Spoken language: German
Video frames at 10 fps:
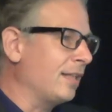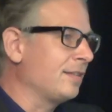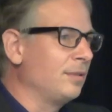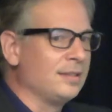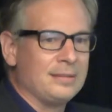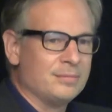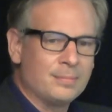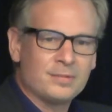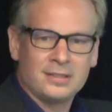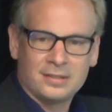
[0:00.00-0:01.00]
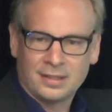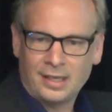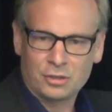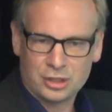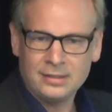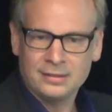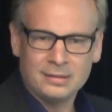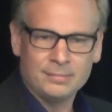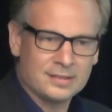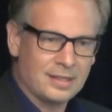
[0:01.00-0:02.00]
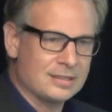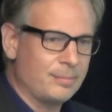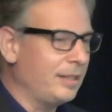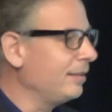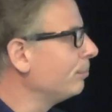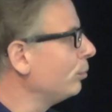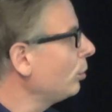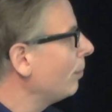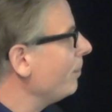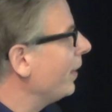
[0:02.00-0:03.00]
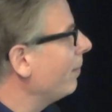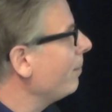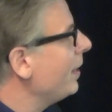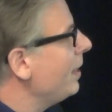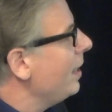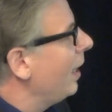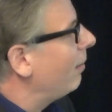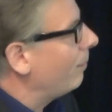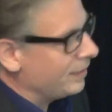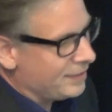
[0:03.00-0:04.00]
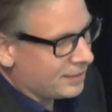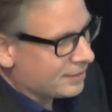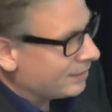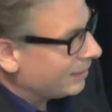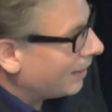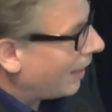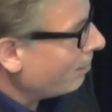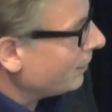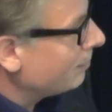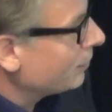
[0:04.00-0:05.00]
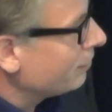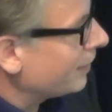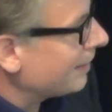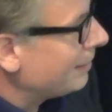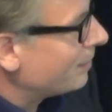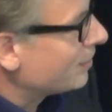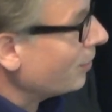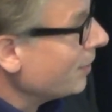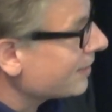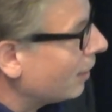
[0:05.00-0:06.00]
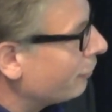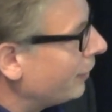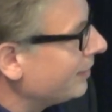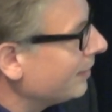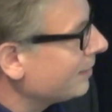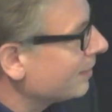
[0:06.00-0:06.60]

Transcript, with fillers: 1877, es sei erschienen das erste Mal in einem Buch. Ja. Aber man sieht, dass es nicht hier abnimmt. Und was halt besonders auffällig ist,